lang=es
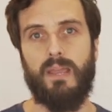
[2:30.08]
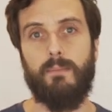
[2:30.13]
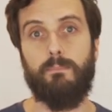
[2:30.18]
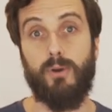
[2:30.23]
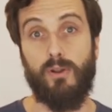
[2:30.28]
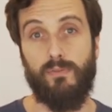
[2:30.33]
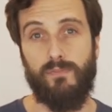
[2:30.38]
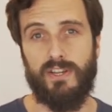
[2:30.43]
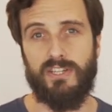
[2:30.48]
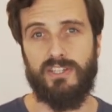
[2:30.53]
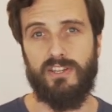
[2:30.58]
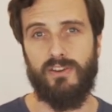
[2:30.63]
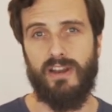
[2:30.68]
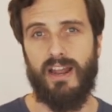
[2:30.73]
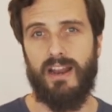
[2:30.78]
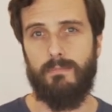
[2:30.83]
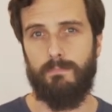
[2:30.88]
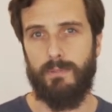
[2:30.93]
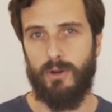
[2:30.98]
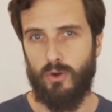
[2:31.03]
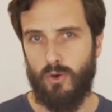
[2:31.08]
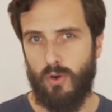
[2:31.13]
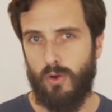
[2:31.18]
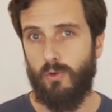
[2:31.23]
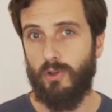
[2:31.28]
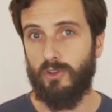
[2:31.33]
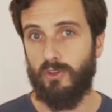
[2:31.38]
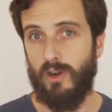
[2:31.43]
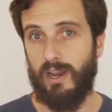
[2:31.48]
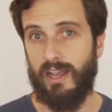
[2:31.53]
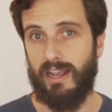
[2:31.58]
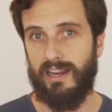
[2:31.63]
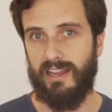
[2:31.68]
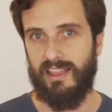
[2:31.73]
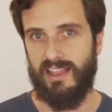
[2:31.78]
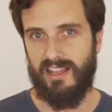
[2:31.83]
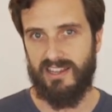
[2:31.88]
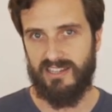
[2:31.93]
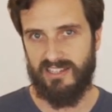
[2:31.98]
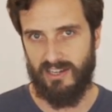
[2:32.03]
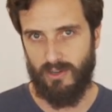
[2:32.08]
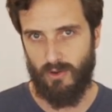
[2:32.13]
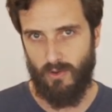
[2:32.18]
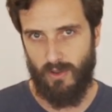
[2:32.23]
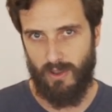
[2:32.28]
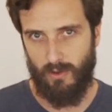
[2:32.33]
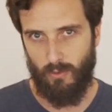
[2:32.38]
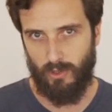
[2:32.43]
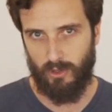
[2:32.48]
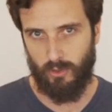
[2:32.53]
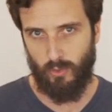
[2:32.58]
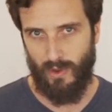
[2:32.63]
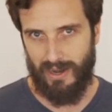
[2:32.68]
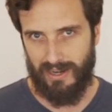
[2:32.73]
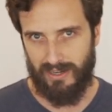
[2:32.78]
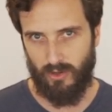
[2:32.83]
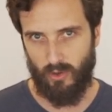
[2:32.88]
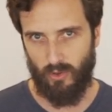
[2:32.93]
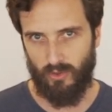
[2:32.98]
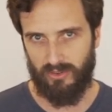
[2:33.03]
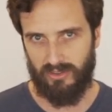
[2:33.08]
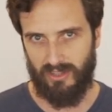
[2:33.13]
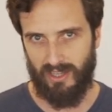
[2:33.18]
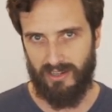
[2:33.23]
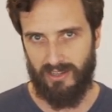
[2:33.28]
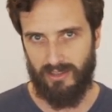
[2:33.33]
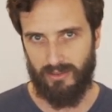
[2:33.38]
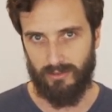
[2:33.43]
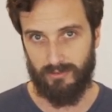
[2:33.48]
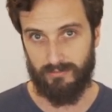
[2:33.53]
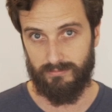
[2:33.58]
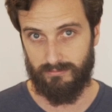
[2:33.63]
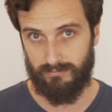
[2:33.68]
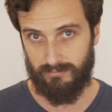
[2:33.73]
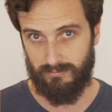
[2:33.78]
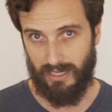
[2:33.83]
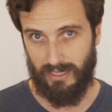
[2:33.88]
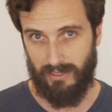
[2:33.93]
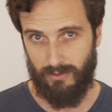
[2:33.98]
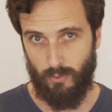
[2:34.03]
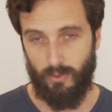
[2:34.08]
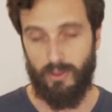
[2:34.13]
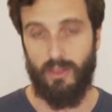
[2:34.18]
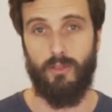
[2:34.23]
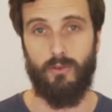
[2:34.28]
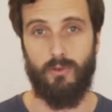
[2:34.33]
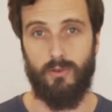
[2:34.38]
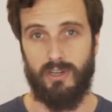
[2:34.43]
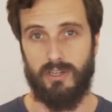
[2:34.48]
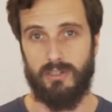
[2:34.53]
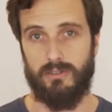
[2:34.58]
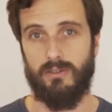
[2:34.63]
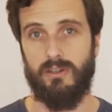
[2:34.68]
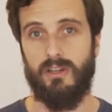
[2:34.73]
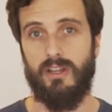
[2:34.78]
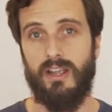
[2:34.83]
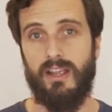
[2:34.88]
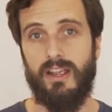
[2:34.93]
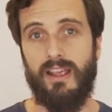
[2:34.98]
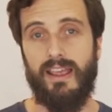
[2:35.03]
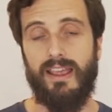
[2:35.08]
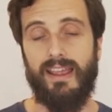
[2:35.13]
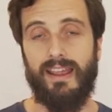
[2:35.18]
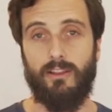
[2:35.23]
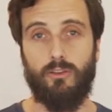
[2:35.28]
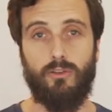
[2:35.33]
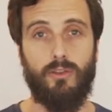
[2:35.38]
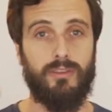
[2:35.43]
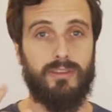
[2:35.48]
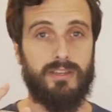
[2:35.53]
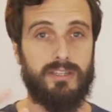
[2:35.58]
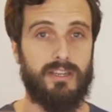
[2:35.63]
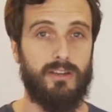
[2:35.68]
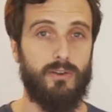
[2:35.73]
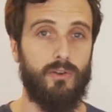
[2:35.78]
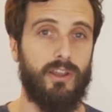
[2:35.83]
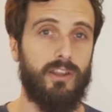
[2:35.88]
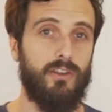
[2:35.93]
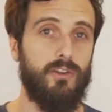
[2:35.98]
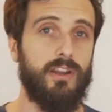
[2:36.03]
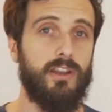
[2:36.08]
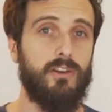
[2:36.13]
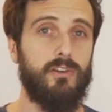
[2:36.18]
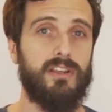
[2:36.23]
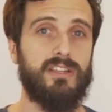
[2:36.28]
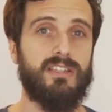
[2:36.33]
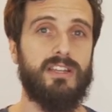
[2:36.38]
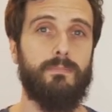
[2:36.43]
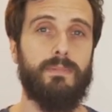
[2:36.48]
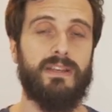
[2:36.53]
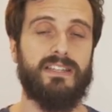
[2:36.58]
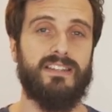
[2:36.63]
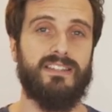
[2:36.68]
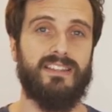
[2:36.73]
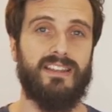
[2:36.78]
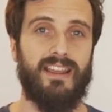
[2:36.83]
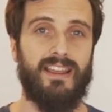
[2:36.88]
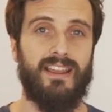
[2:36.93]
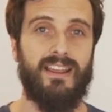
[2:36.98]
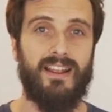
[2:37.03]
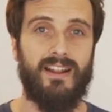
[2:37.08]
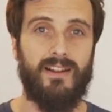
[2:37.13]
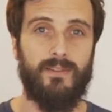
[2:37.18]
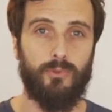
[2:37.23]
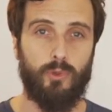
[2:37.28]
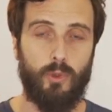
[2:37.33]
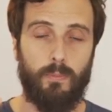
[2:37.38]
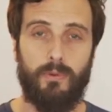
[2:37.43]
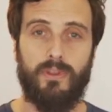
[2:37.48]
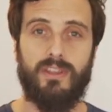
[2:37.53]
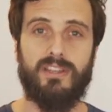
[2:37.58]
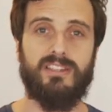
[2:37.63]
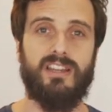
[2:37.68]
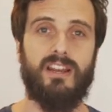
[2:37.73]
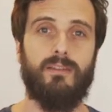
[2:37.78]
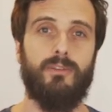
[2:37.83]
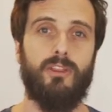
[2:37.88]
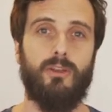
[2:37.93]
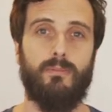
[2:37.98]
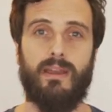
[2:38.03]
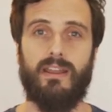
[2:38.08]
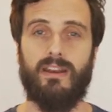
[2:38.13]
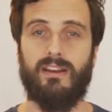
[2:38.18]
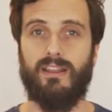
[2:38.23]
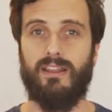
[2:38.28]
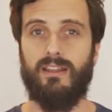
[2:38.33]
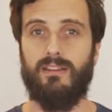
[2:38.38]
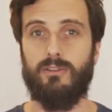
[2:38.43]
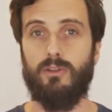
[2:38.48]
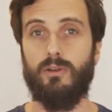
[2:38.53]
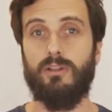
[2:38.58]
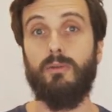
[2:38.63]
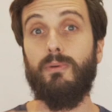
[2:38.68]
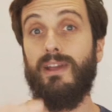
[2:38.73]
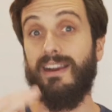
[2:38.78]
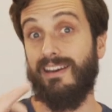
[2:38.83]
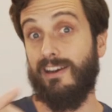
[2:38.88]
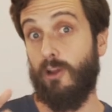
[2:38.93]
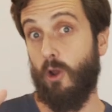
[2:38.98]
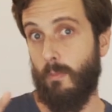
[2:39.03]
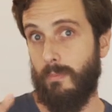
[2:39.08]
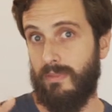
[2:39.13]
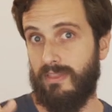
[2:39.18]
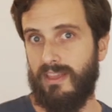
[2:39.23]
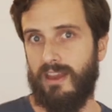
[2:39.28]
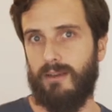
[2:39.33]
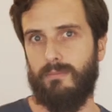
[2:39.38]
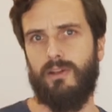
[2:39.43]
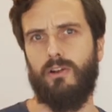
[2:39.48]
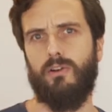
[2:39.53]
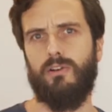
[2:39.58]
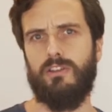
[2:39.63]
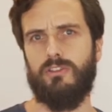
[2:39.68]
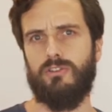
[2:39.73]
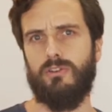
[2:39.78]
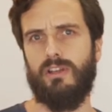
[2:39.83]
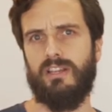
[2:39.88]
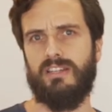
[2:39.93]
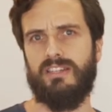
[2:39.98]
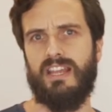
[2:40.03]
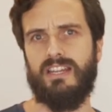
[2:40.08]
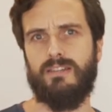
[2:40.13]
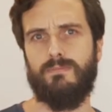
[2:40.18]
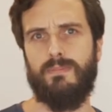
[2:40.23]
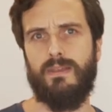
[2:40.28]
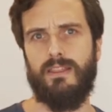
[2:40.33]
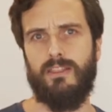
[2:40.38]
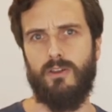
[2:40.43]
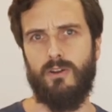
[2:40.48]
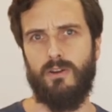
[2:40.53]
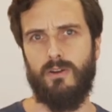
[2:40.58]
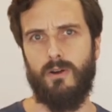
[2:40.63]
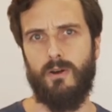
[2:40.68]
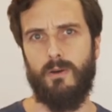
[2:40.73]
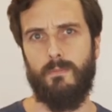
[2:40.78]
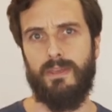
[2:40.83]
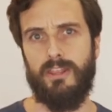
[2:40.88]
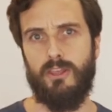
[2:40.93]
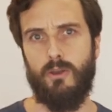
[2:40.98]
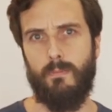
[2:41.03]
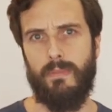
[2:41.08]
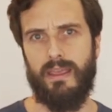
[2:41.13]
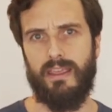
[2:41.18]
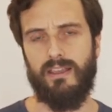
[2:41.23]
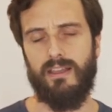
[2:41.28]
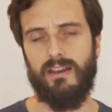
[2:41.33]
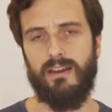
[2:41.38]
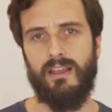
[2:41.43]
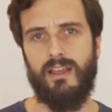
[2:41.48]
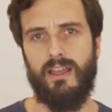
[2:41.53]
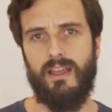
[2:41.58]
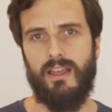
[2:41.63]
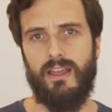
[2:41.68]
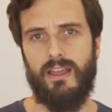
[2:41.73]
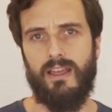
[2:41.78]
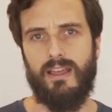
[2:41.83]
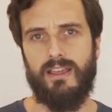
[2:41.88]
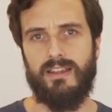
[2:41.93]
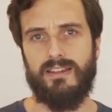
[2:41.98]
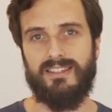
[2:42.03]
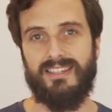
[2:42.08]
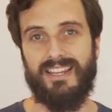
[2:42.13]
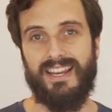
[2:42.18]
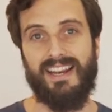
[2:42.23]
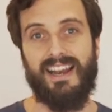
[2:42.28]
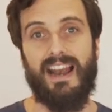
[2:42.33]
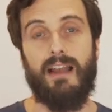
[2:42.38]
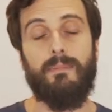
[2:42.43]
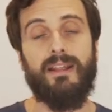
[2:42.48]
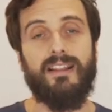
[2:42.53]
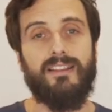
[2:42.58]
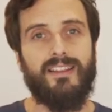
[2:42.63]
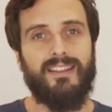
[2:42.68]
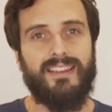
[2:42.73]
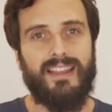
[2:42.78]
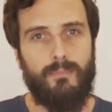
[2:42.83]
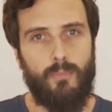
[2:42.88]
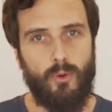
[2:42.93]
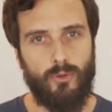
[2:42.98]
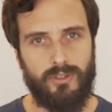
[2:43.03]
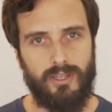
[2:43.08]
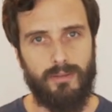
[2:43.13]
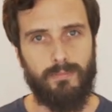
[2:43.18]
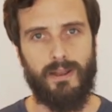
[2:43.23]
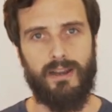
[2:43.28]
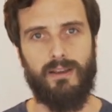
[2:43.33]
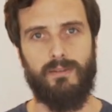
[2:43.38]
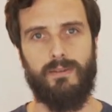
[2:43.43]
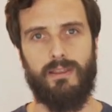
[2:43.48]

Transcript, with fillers: profesional, pero no en cuanto a la calidad, sino en cuanto al contenido. ¿vale? Cuidado con eso. Entonces, lo que yo quiero que sepas es que tú puedes ser videomaker, yo te voy a recomendar, mejor dicho, que seas video, videomaker si realmente te motiva el